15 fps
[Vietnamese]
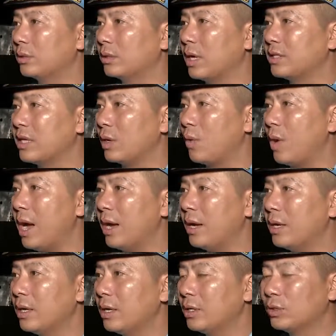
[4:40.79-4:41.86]
Thời gian
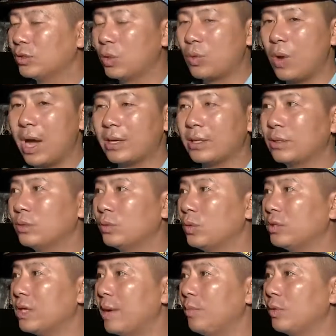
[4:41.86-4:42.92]
qua, Trung đoàn
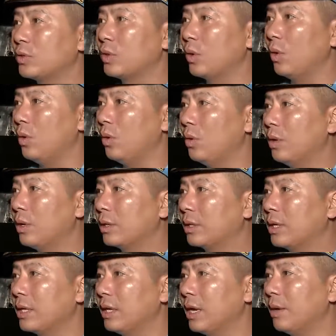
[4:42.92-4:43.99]
rút ra một số
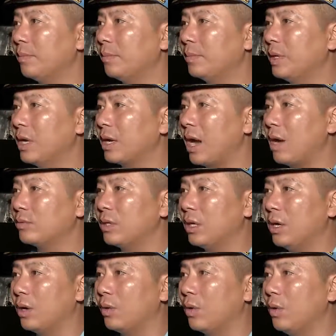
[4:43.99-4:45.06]
kinh nghiệm, nâng cao chất
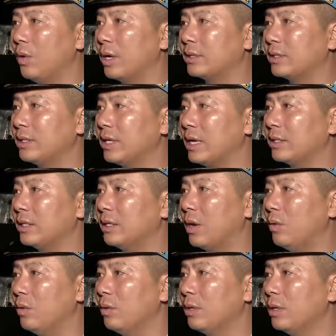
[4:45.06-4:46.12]
lượng huấn luyện sẵn sàng chiến
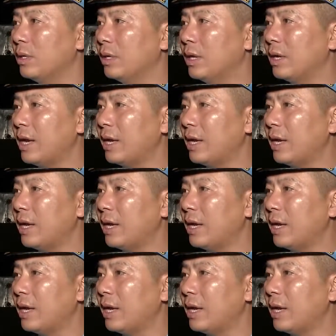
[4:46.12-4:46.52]
đấu hiện